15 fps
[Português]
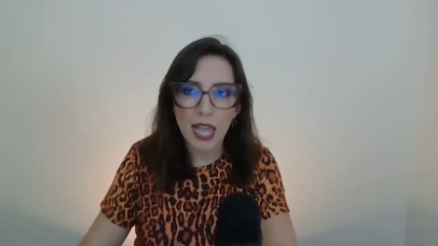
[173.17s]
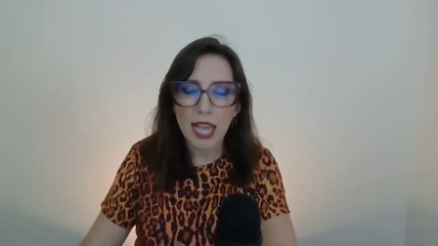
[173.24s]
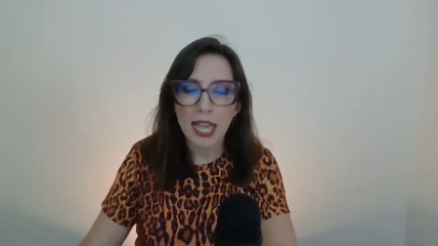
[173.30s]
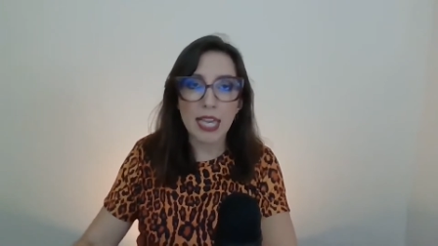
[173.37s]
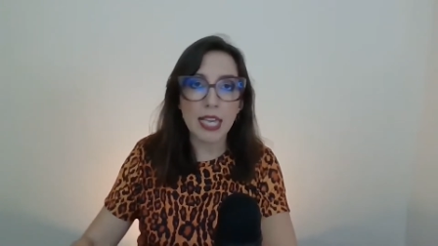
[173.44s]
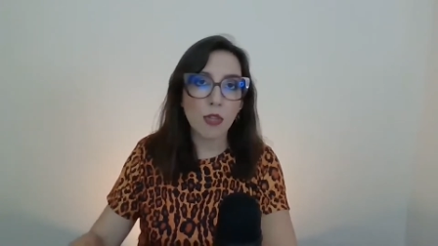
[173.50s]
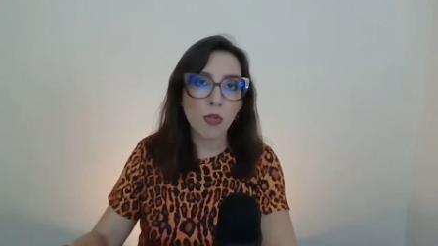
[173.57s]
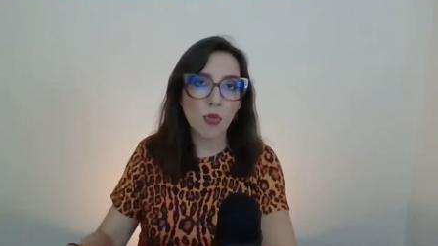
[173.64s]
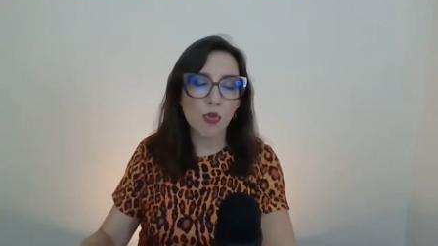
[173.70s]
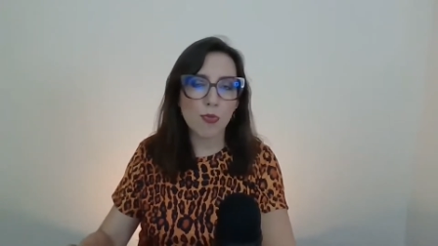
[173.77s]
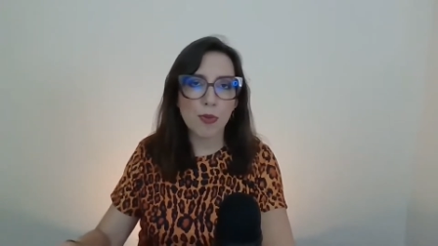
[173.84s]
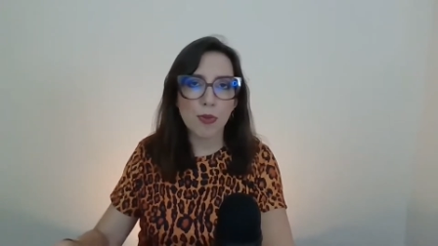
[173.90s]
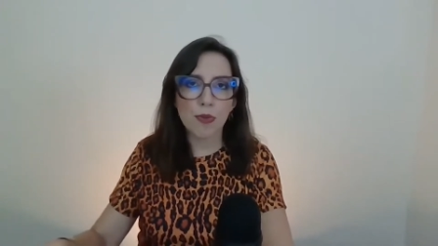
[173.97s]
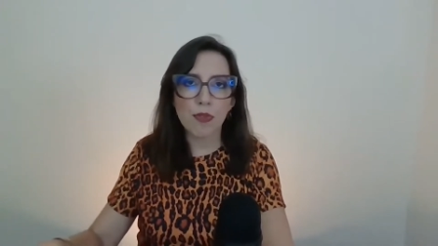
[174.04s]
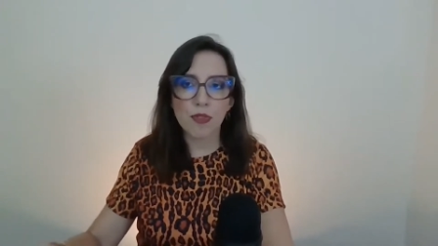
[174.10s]
E em
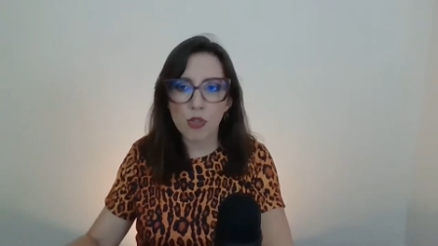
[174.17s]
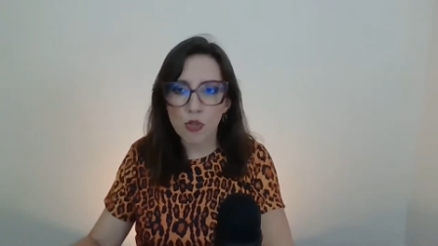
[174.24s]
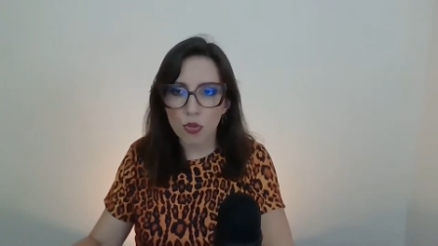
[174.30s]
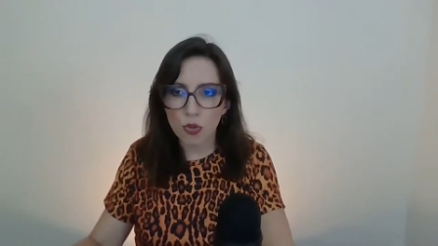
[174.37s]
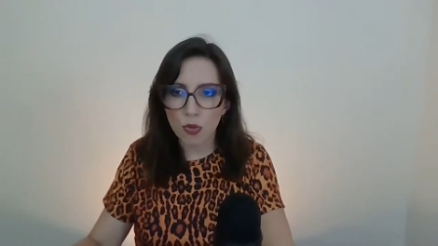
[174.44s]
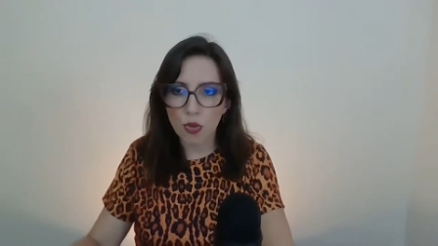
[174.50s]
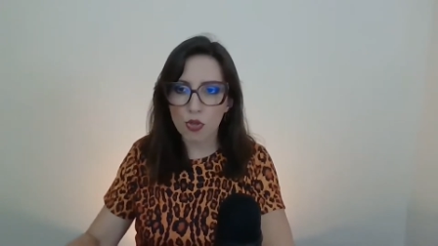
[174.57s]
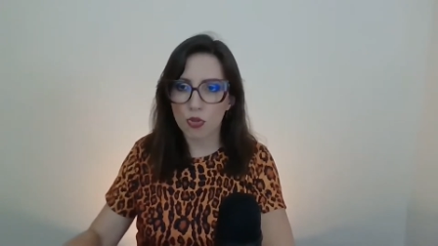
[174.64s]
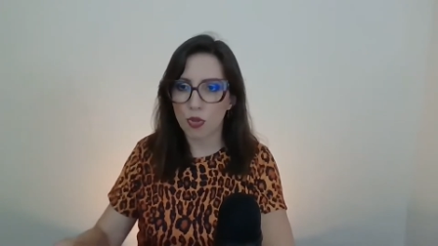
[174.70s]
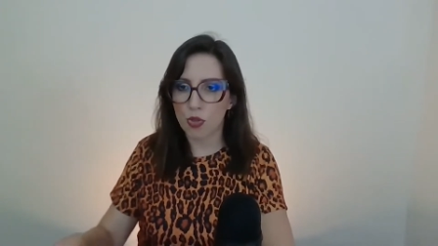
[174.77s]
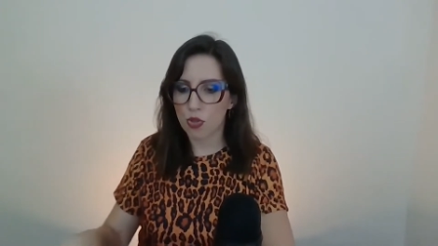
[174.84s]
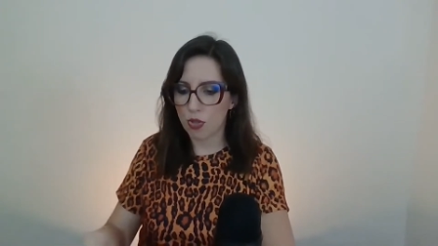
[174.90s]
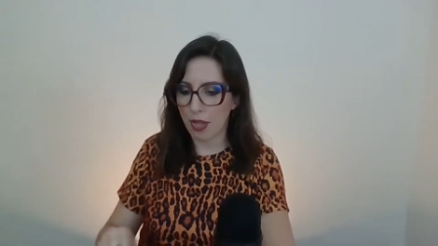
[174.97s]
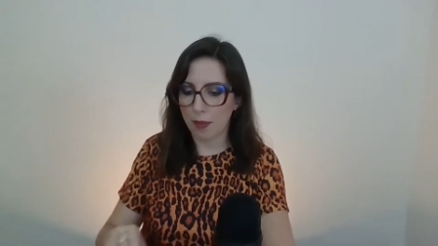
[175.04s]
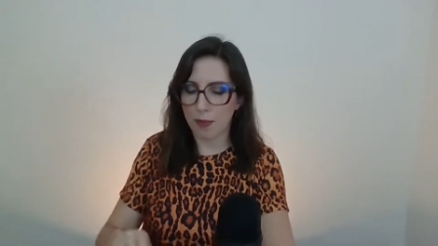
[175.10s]
2022
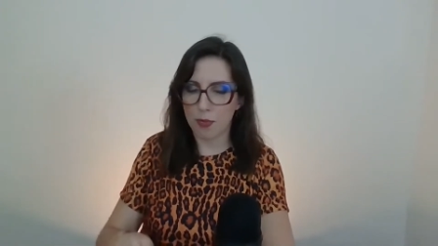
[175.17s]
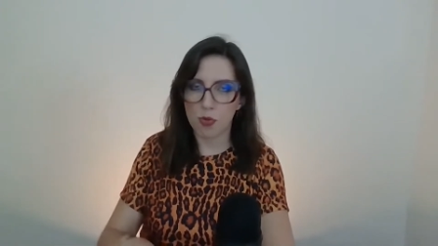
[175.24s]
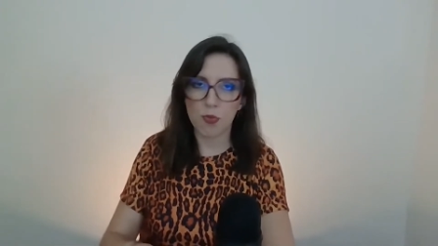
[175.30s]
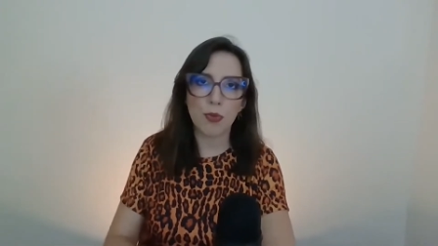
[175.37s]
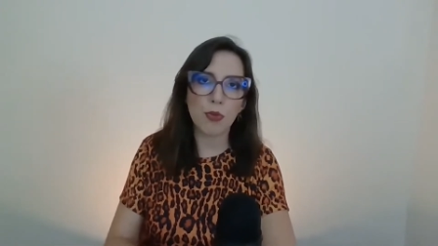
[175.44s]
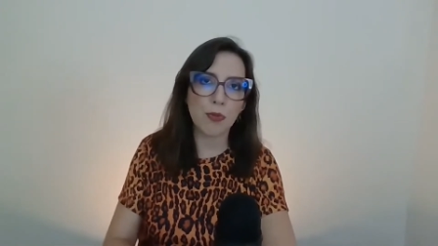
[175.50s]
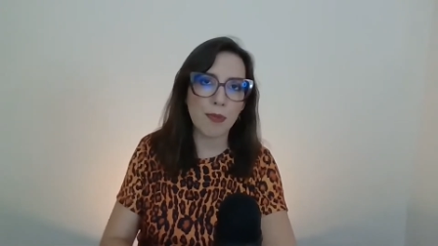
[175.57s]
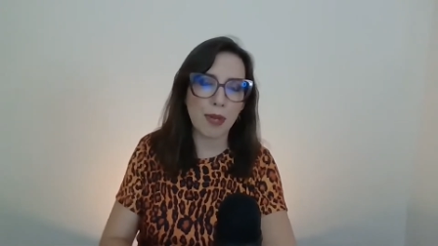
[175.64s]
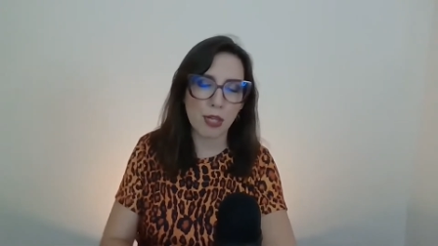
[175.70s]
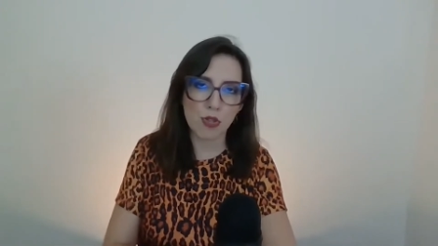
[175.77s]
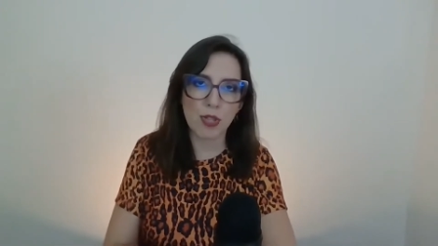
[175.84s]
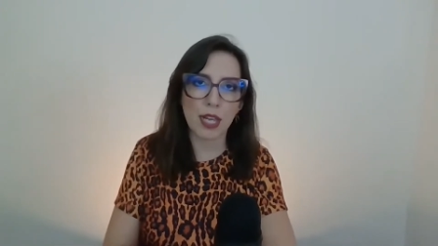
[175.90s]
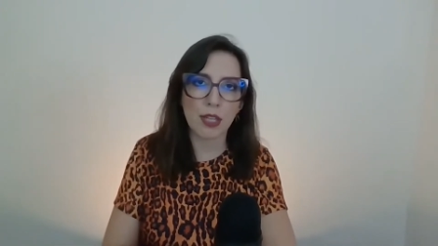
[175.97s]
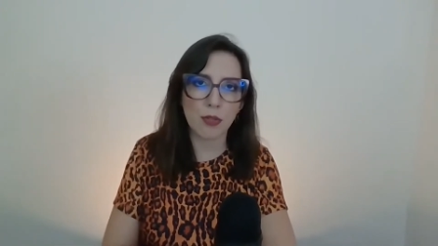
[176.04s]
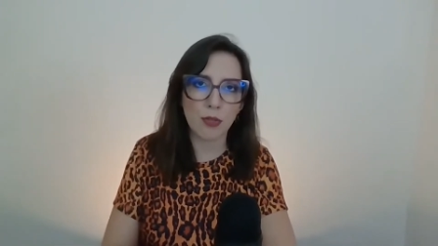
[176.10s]
nós temos muito mais
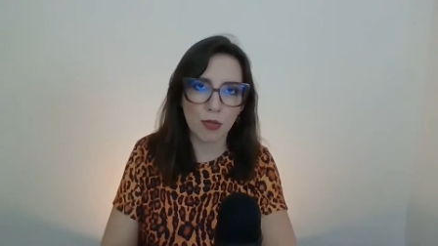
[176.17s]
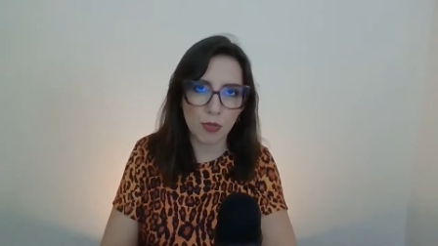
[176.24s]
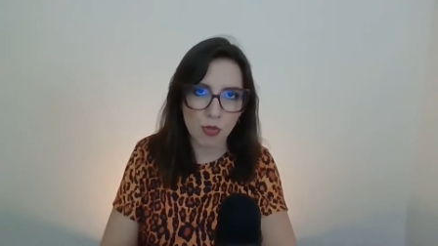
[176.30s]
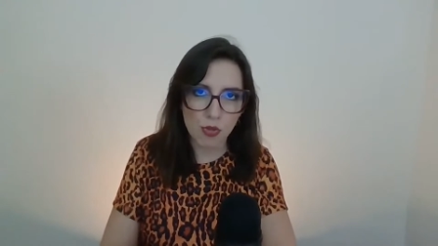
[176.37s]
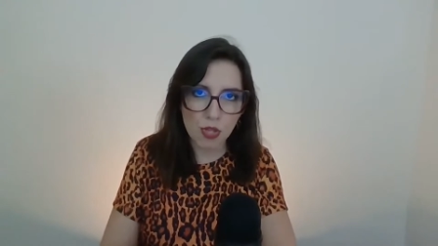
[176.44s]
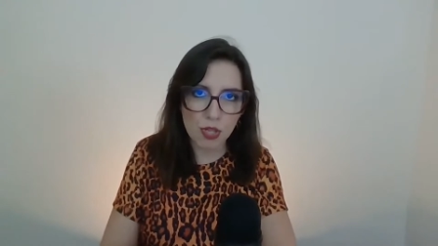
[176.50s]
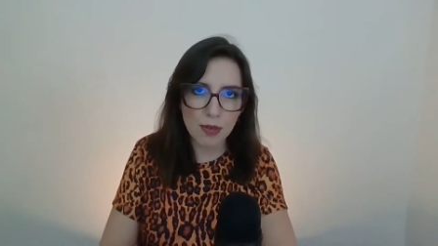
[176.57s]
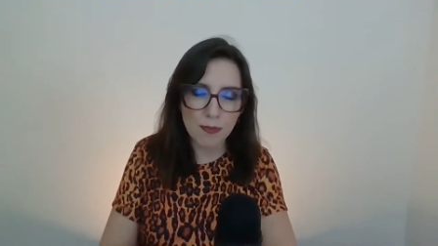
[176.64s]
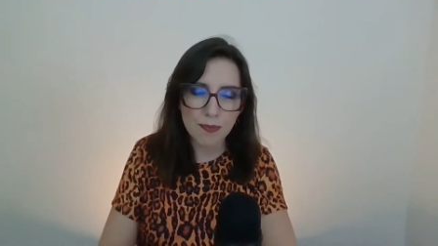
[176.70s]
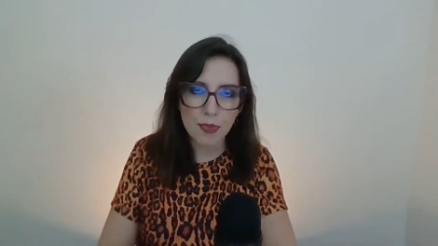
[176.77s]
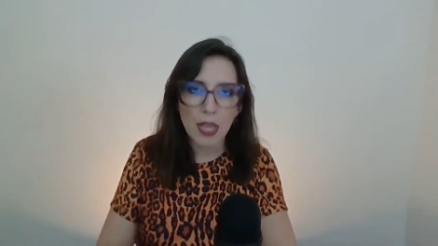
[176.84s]
tecnologia,